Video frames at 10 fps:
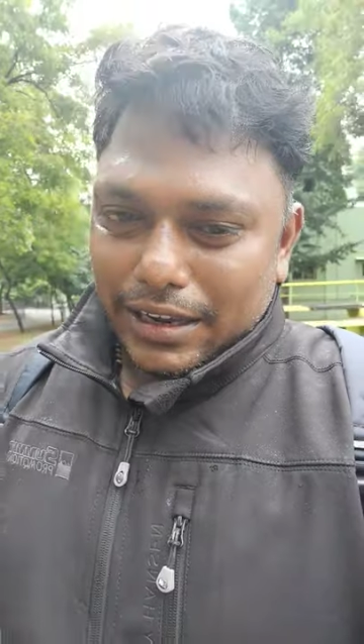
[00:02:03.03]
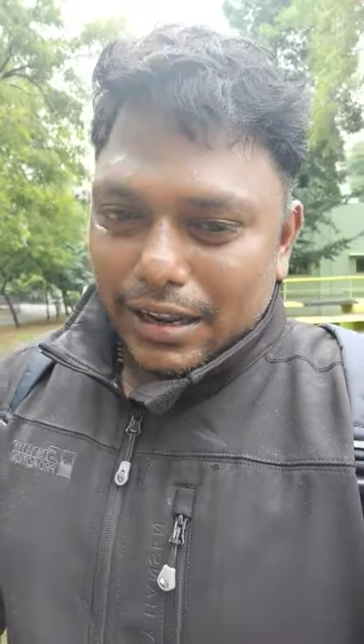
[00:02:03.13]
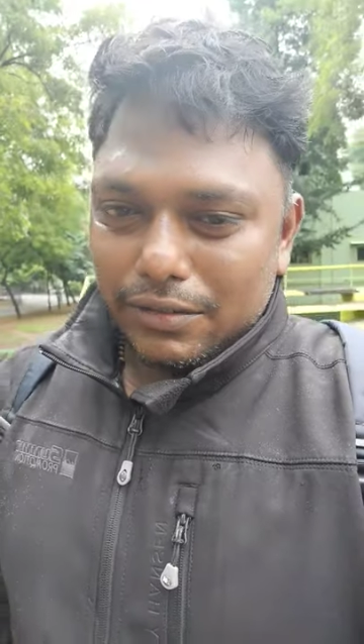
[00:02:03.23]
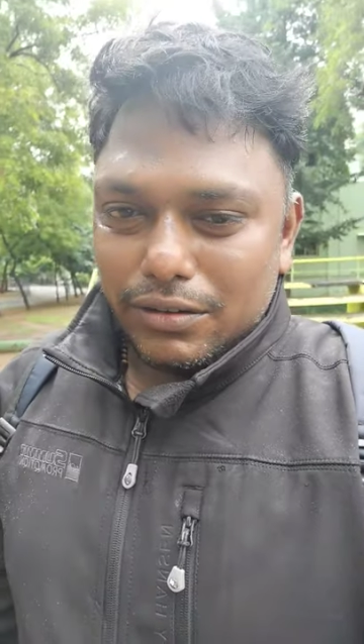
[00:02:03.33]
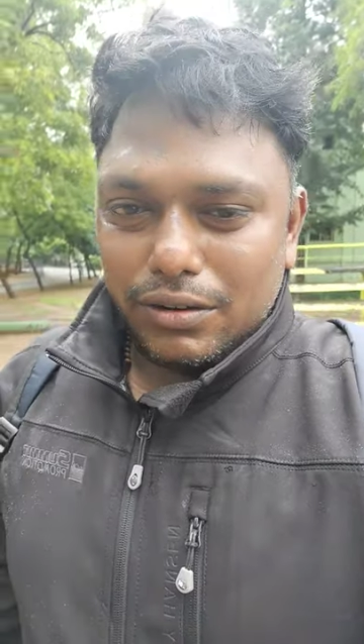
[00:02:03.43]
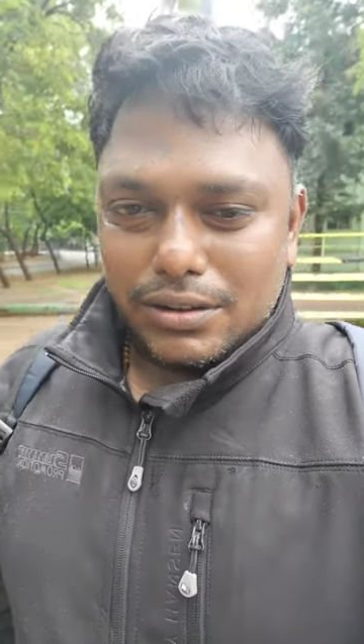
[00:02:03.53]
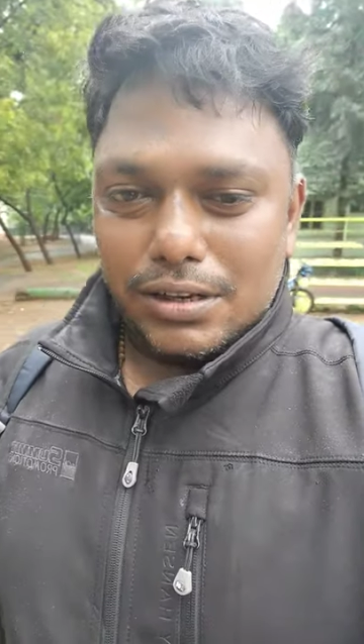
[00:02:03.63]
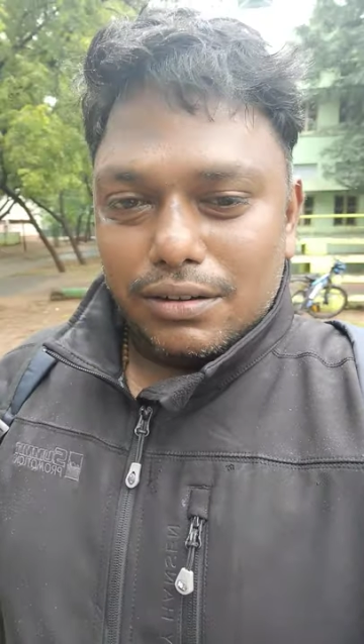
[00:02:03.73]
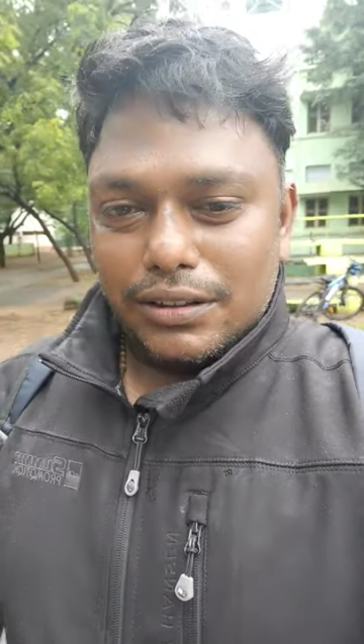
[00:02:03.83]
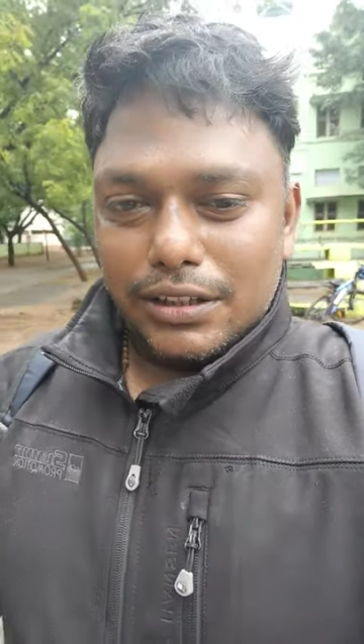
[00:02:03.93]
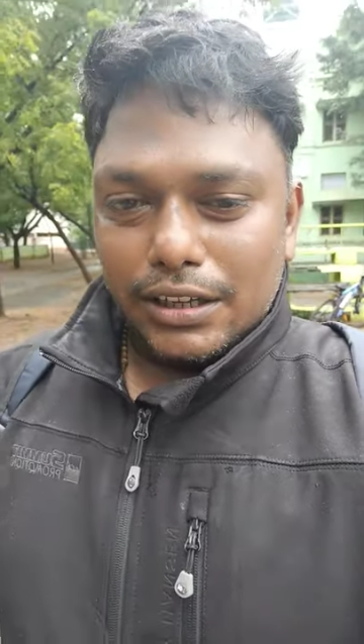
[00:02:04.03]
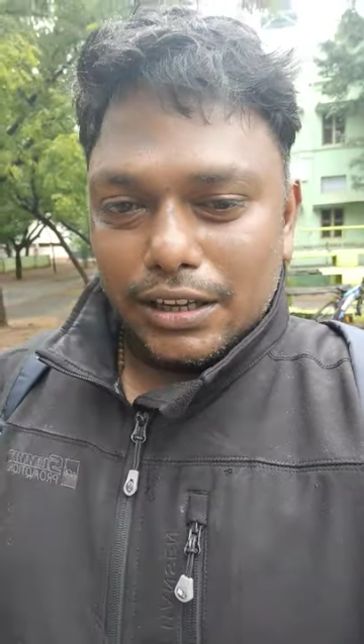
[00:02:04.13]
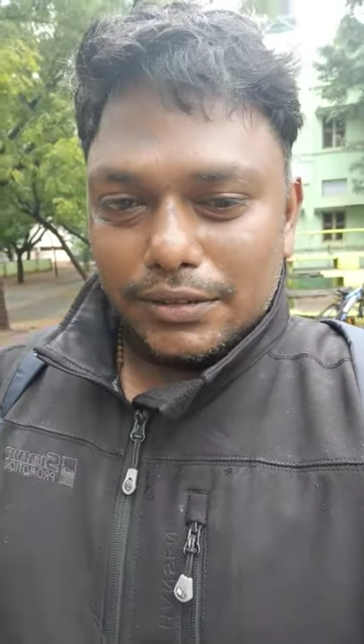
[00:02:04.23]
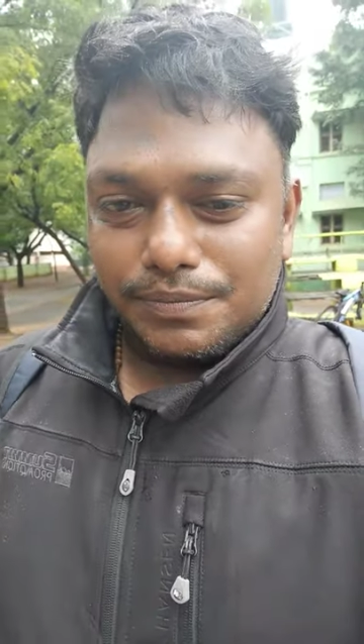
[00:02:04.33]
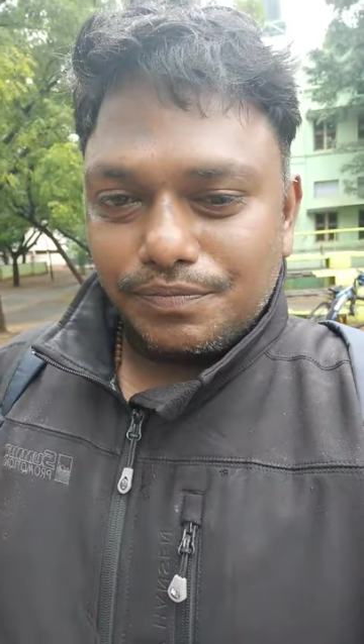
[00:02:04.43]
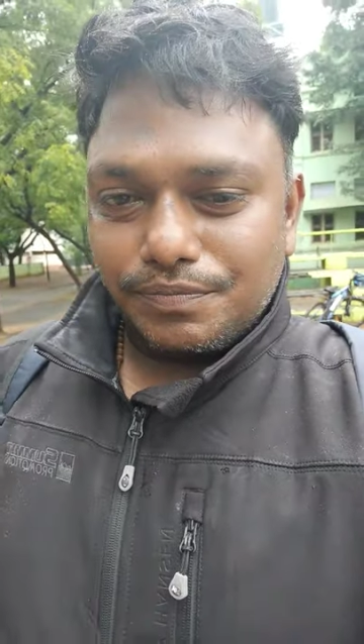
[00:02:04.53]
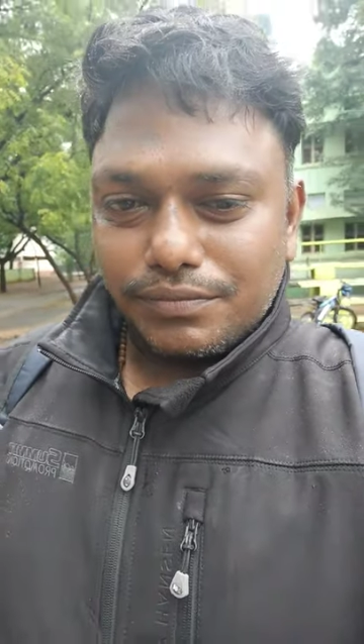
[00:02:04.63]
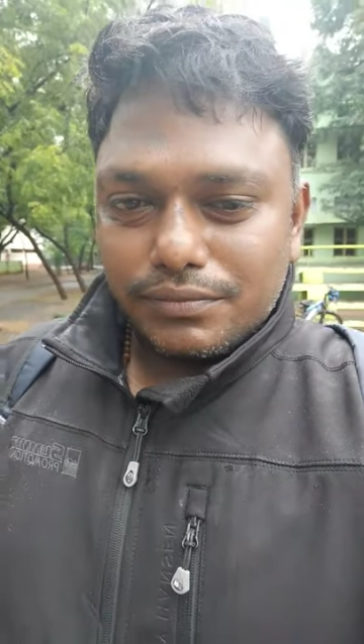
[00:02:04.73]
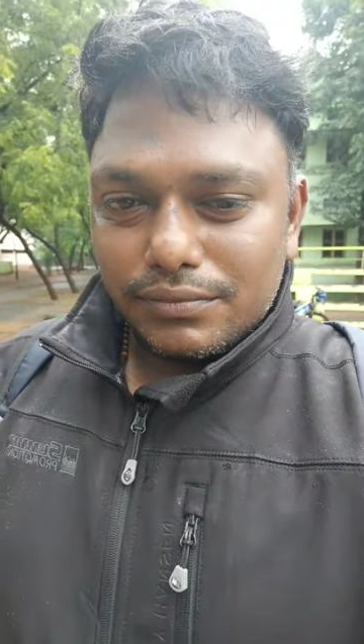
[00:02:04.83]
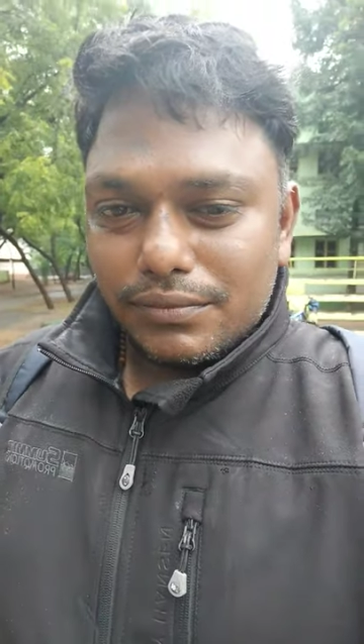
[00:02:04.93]
கிளை வீட்டு வாசலுக்கு வந்திருக்காரு
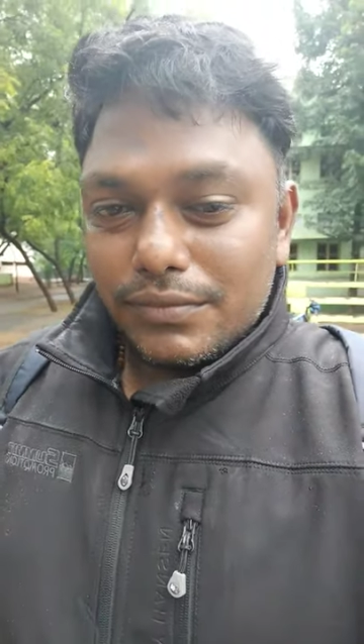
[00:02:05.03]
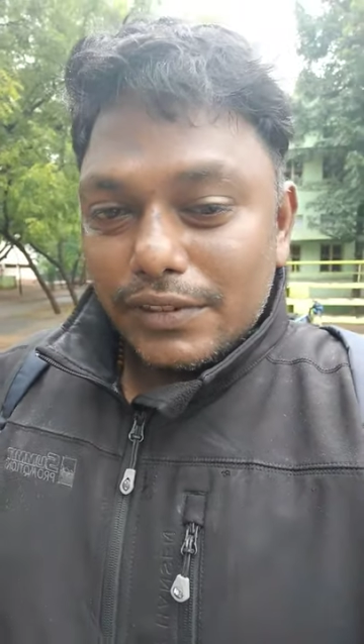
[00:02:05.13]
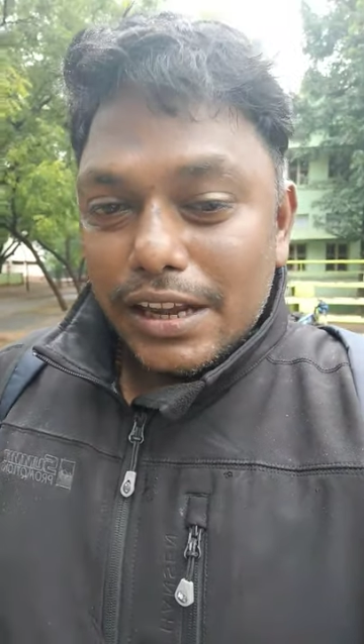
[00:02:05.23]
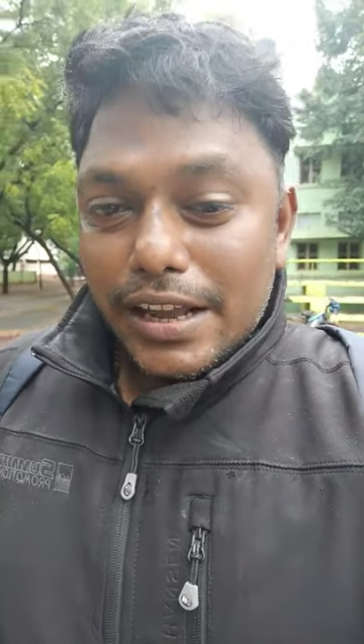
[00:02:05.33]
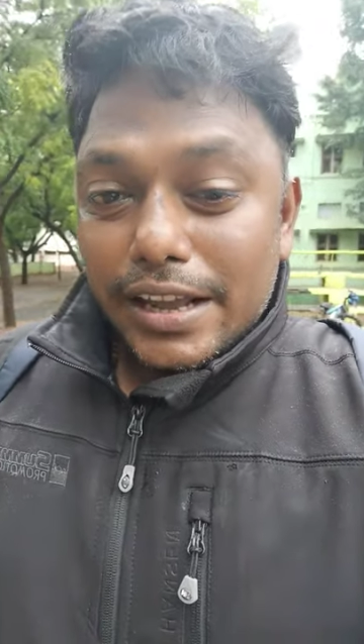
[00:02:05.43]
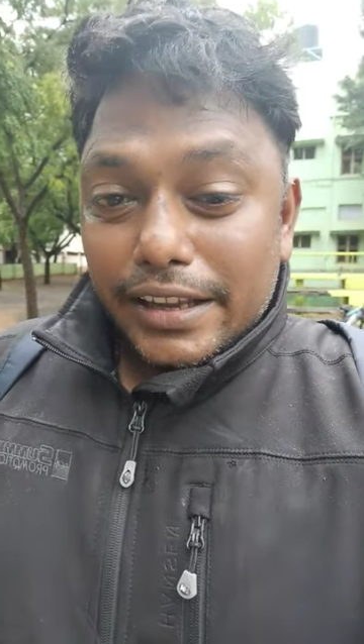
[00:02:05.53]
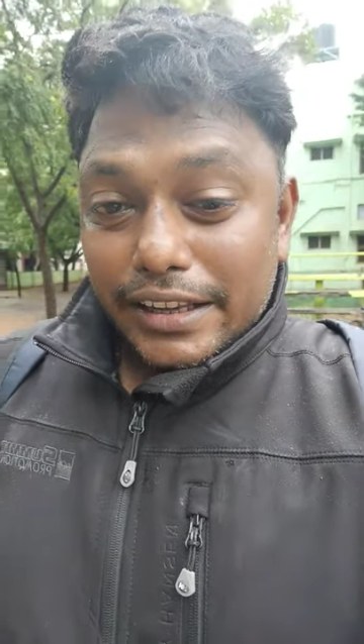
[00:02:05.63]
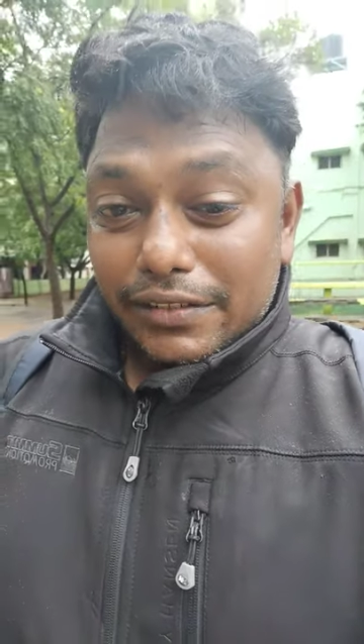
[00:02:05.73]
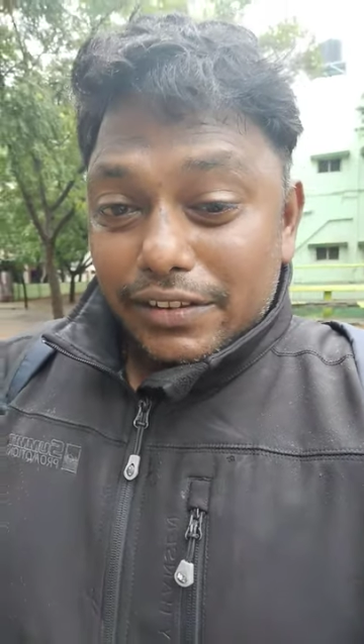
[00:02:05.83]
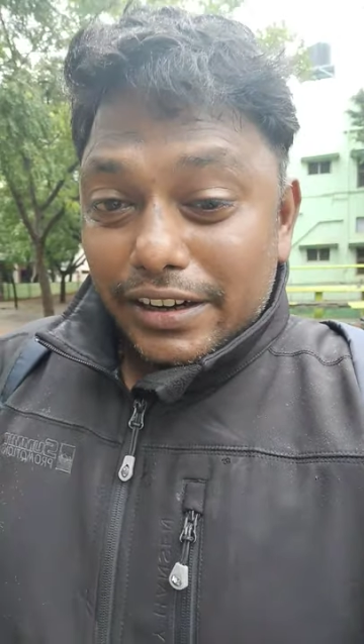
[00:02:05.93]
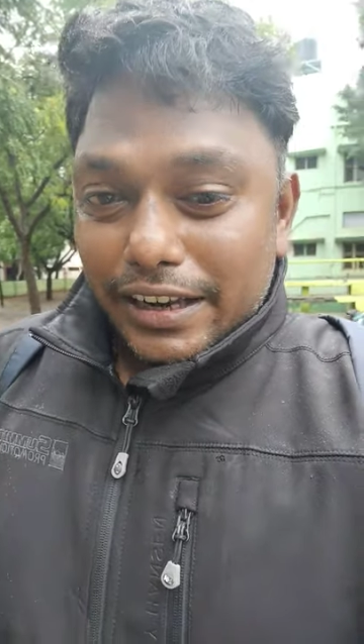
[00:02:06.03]
இவர்